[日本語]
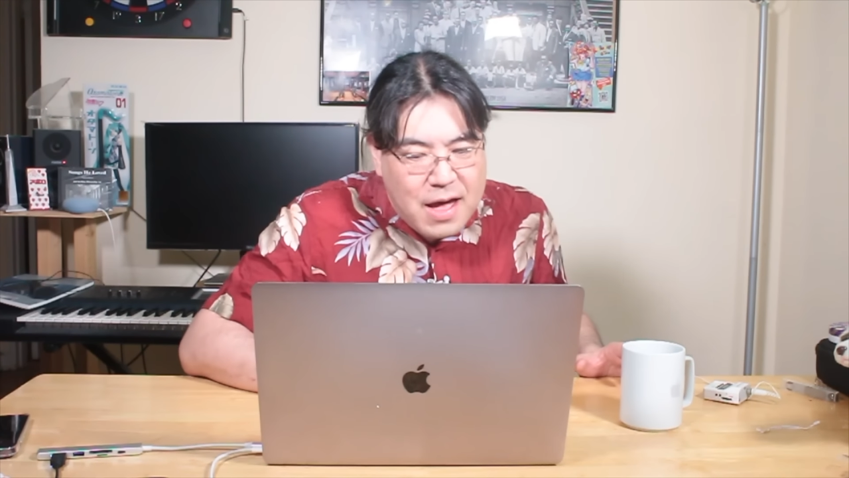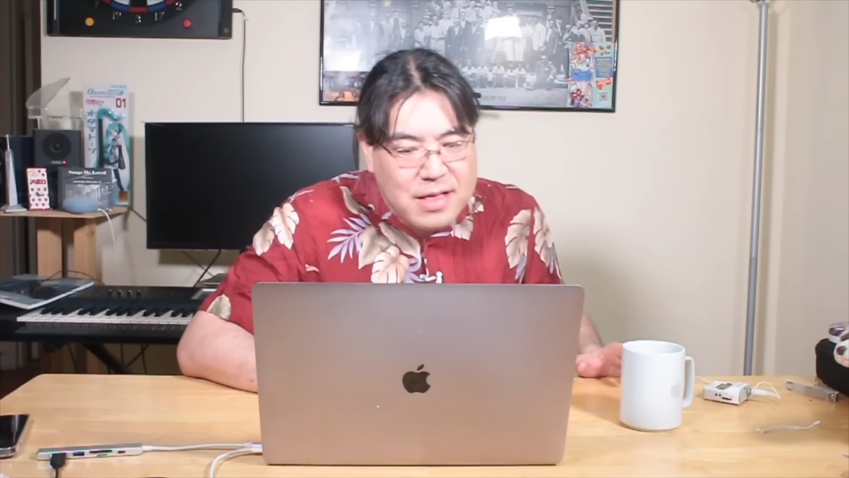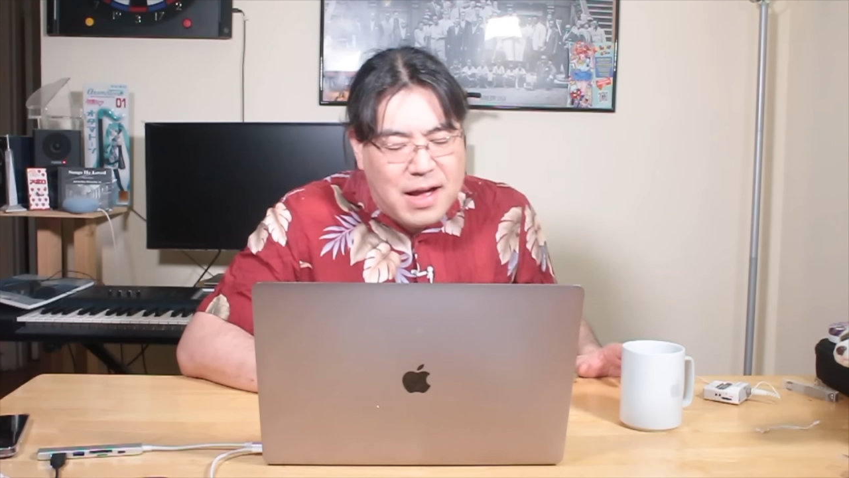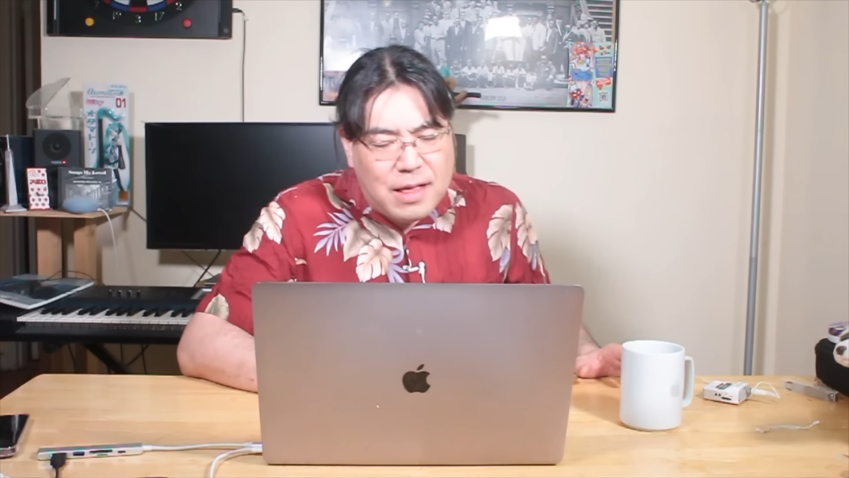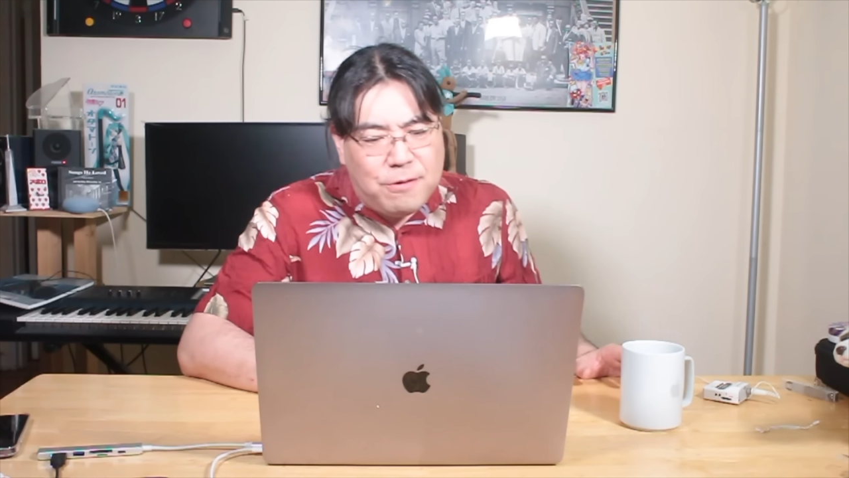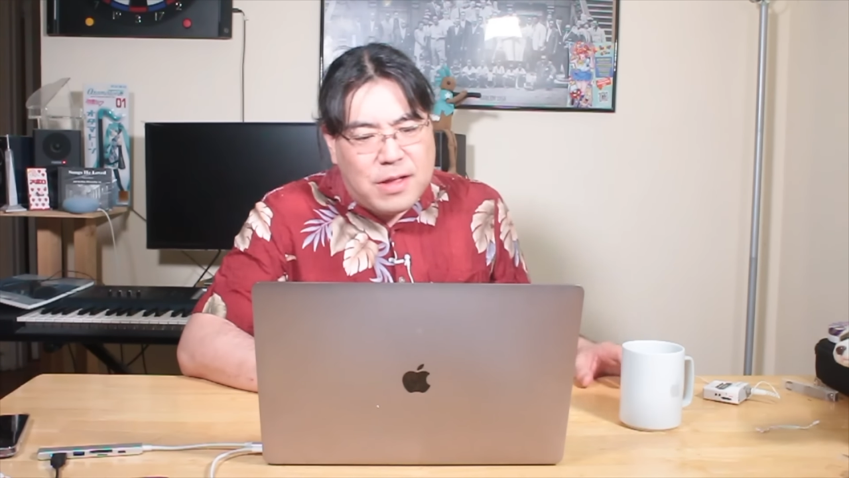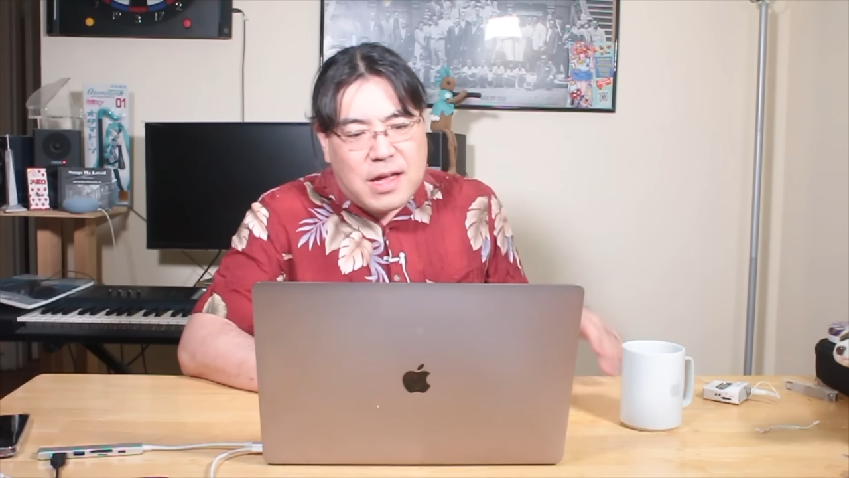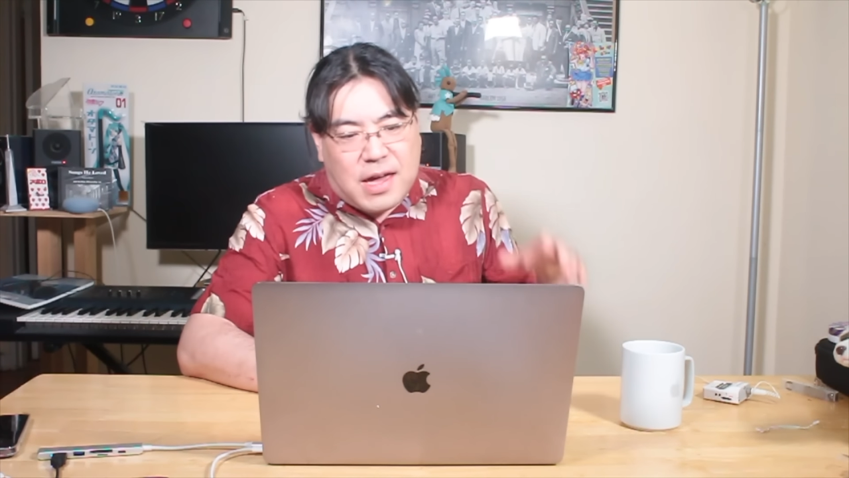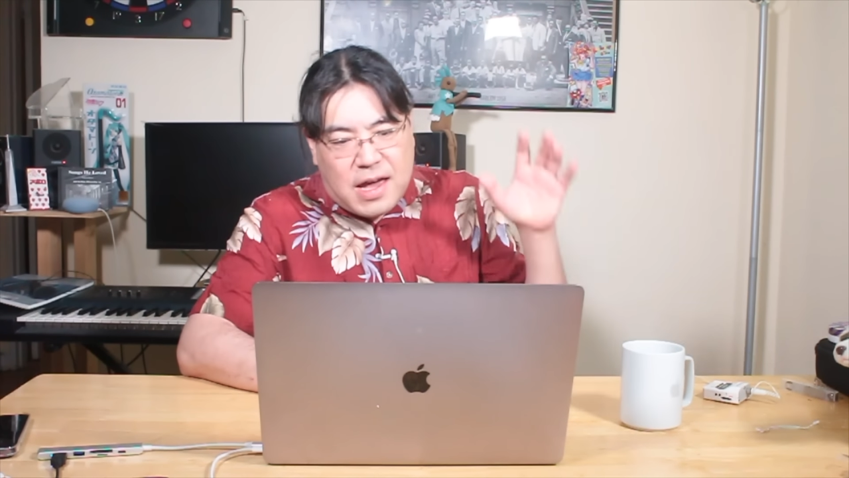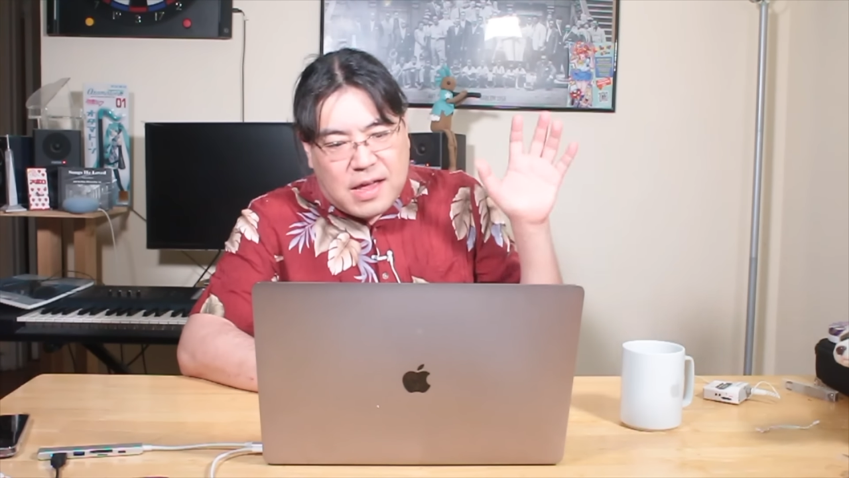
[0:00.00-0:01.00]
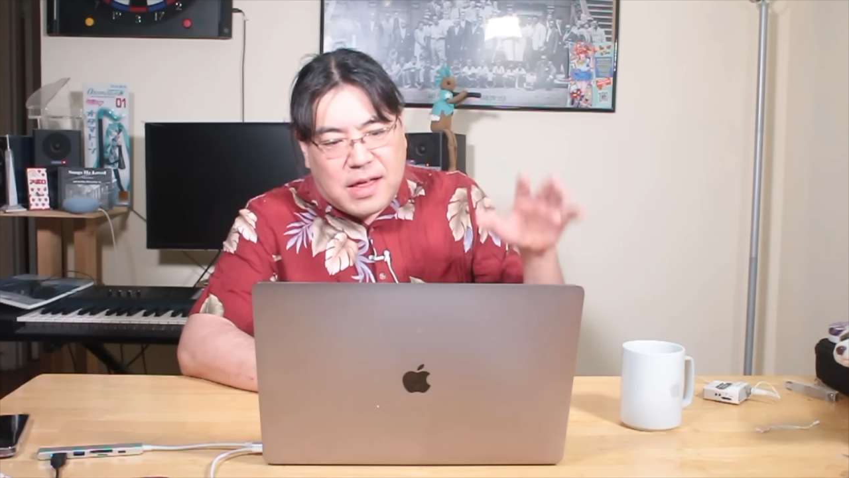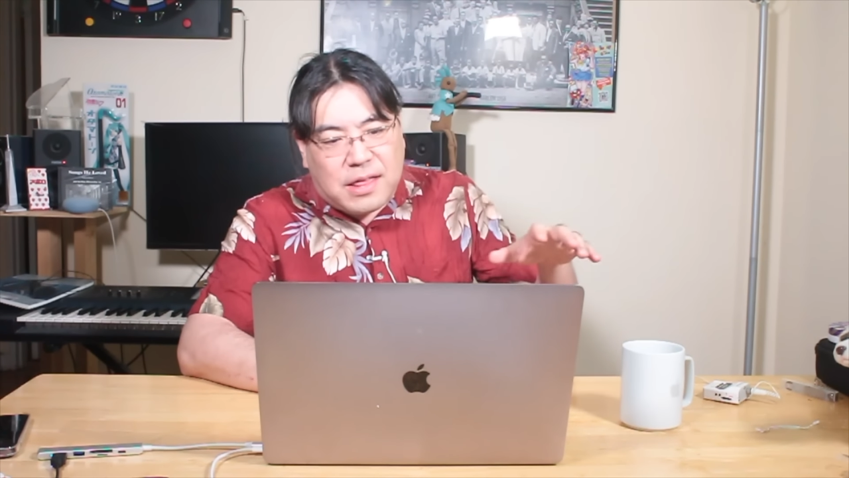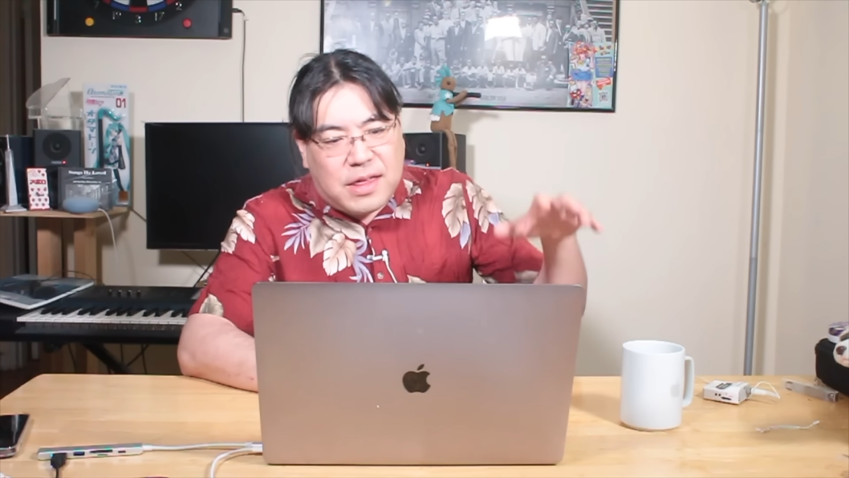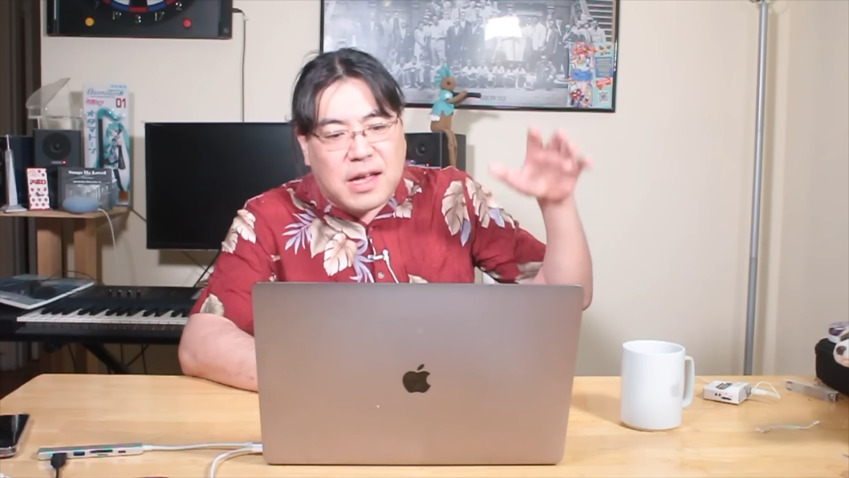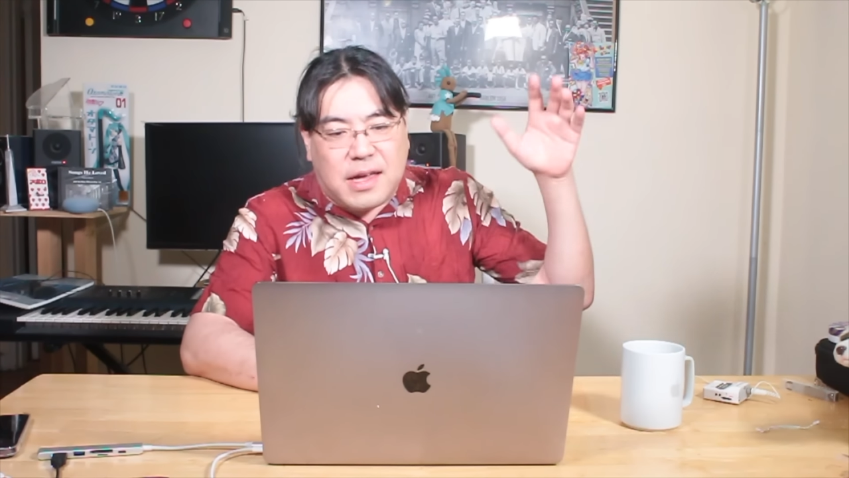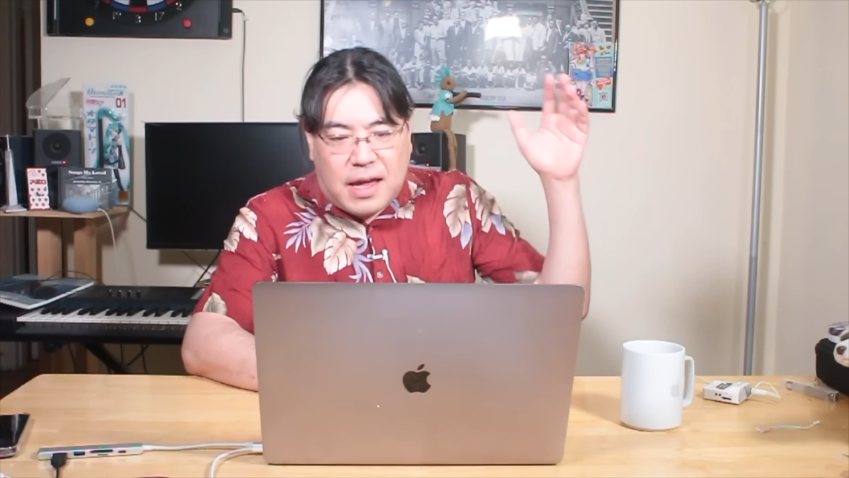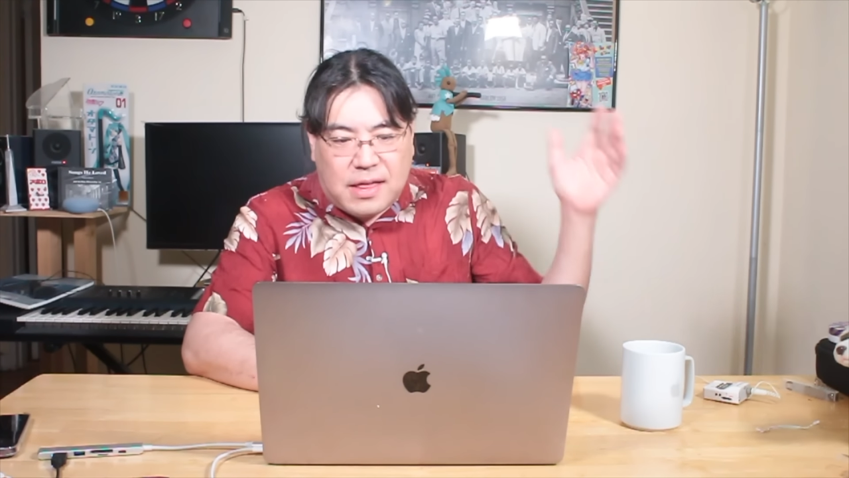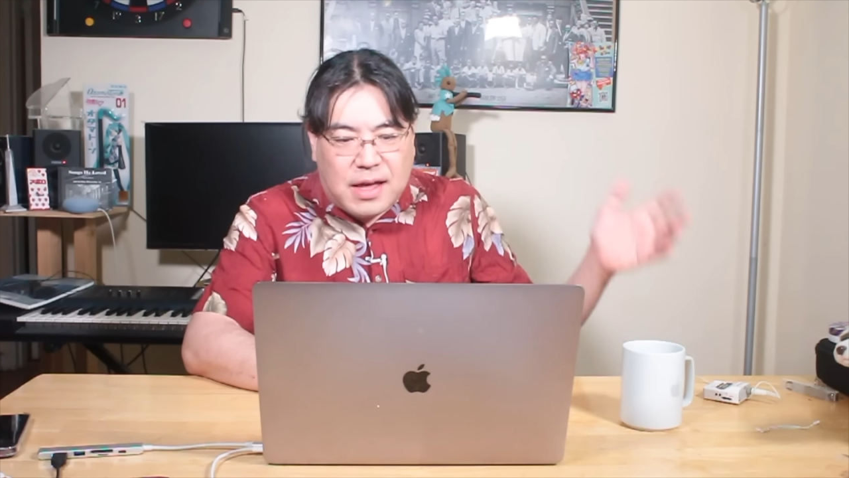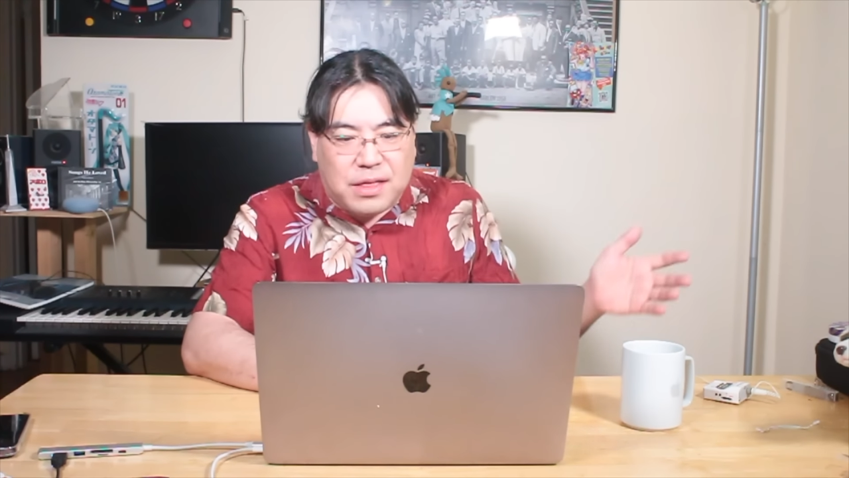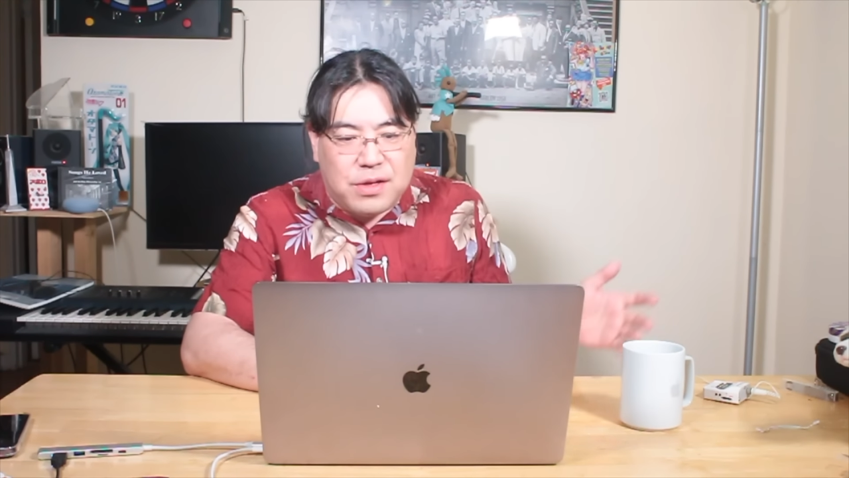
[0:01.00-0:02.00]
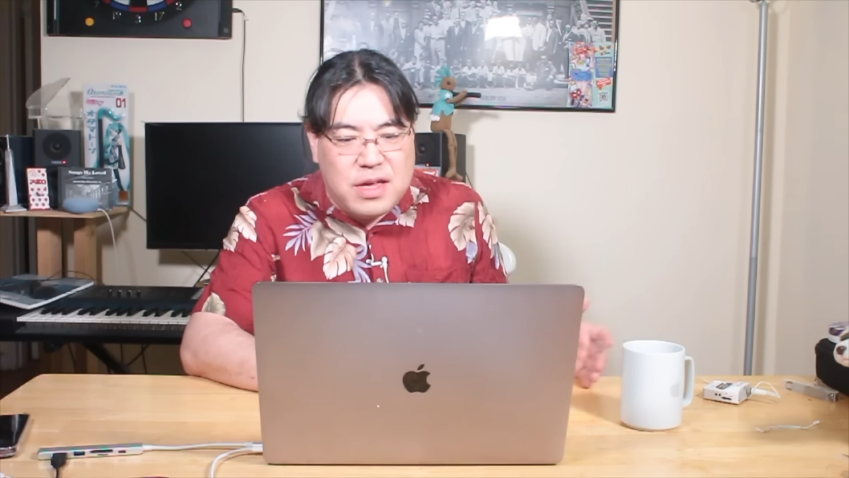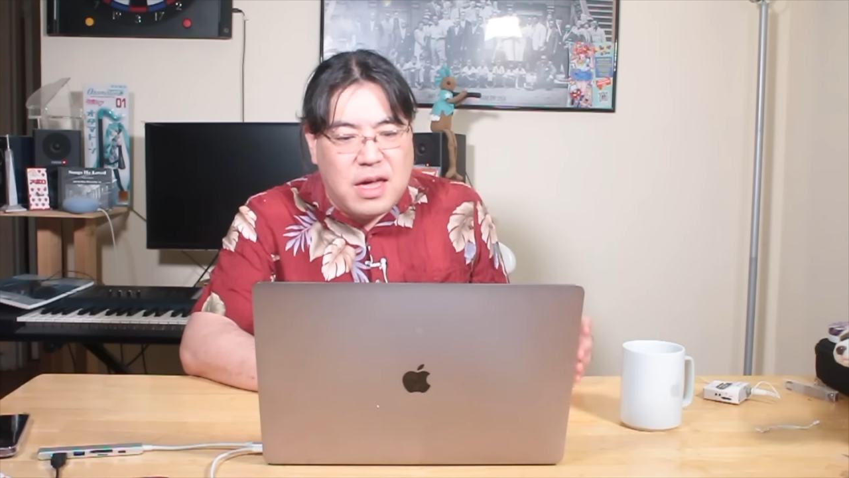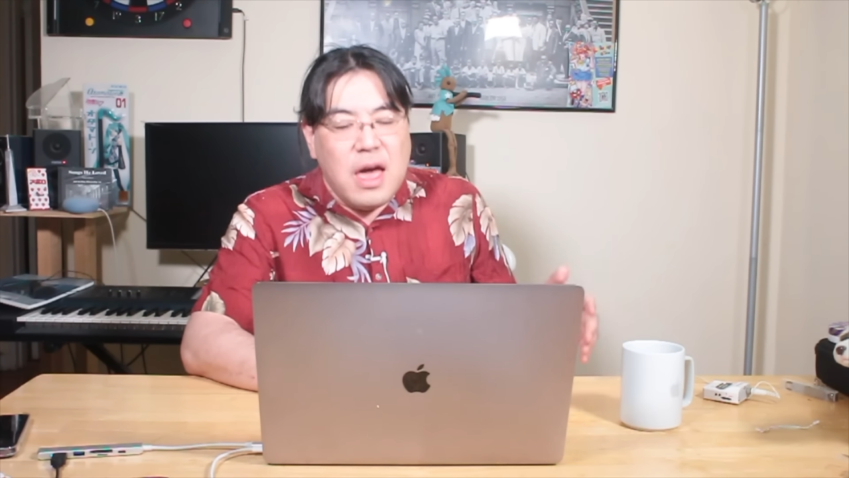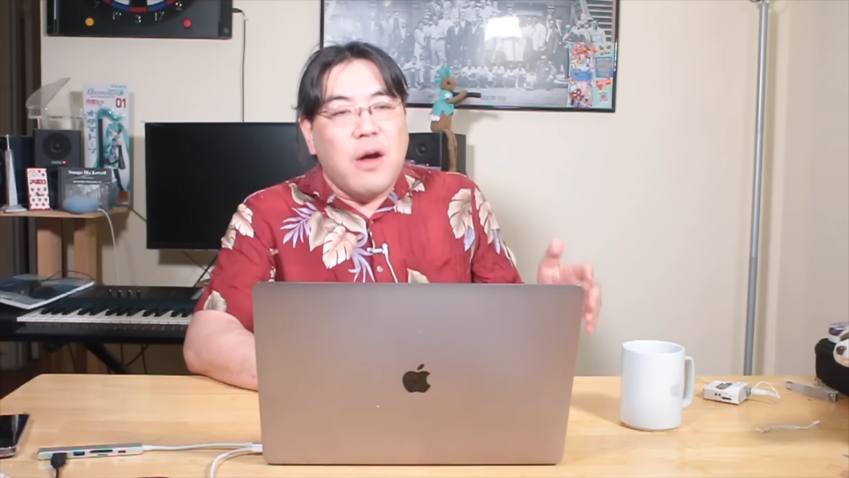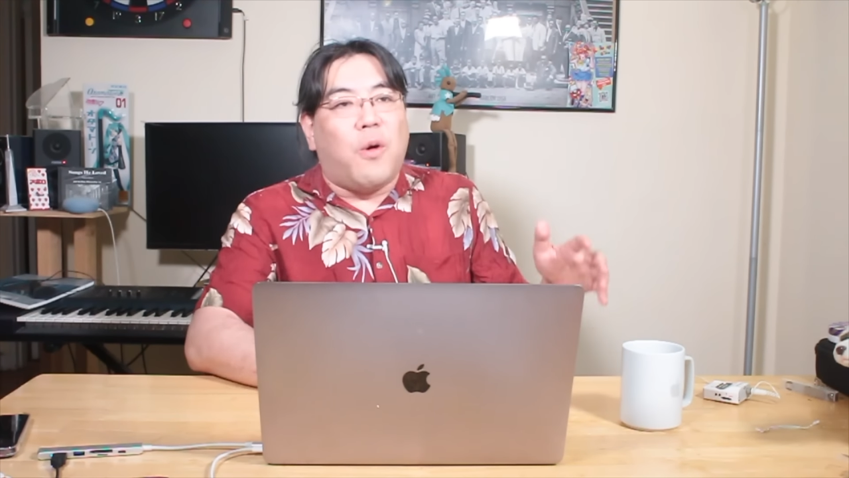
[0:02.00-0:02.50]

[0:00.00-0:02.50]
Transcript: なので、警察や検察に、